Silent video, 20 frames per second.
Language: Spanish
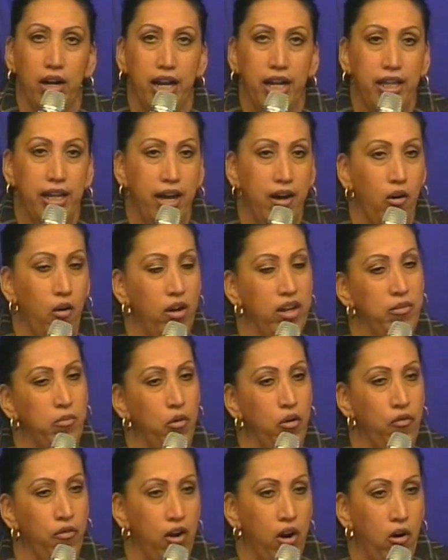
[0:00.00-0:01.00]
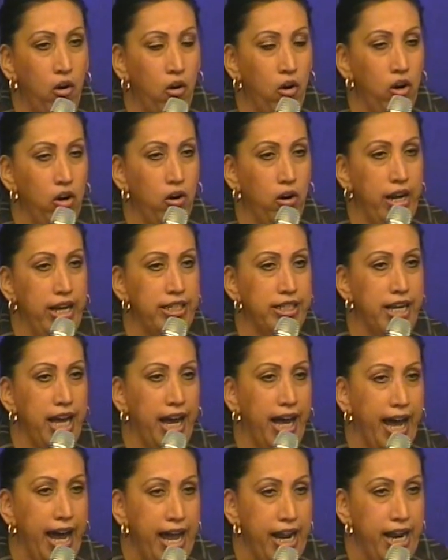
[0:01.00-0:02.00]
que tengo es muy flojo, no le
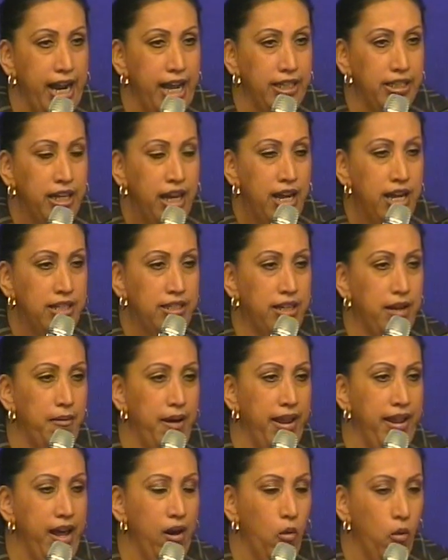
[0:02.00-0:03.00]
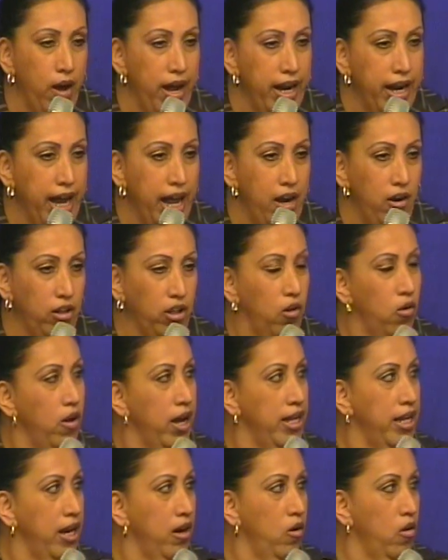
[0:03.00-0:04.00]
echa ganas, se va de juerga, lo tengo
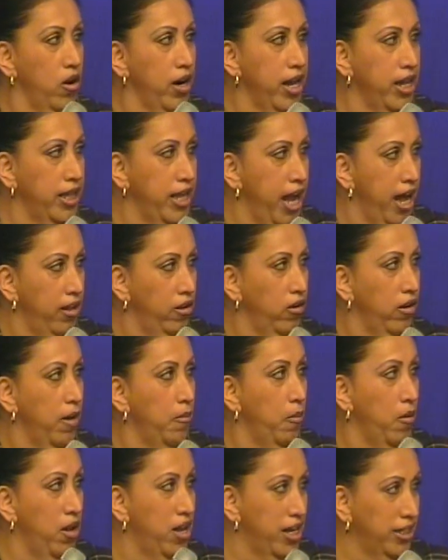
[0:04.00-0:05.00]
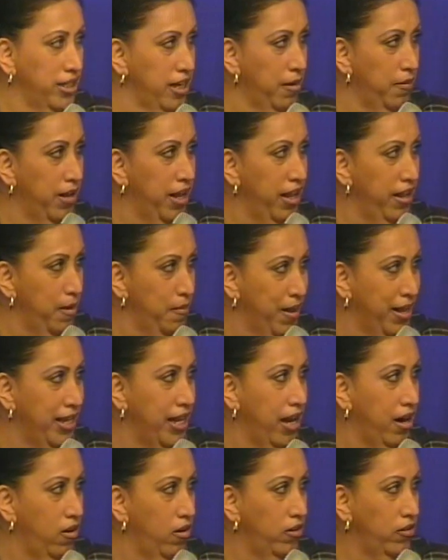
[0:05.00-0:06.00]
que ganar correteando, ¿qué puedo hacer, verdad?
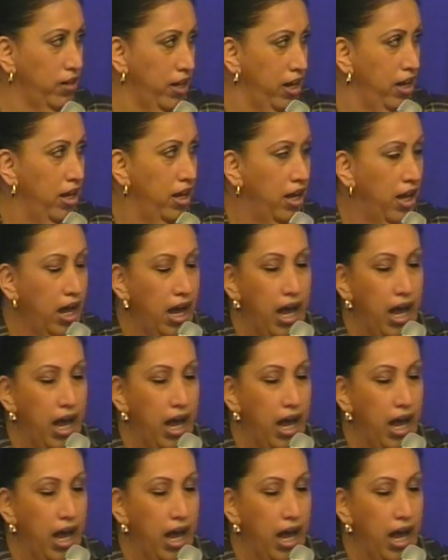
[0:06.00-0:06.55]
Demandar. Claro que sí, Patricia.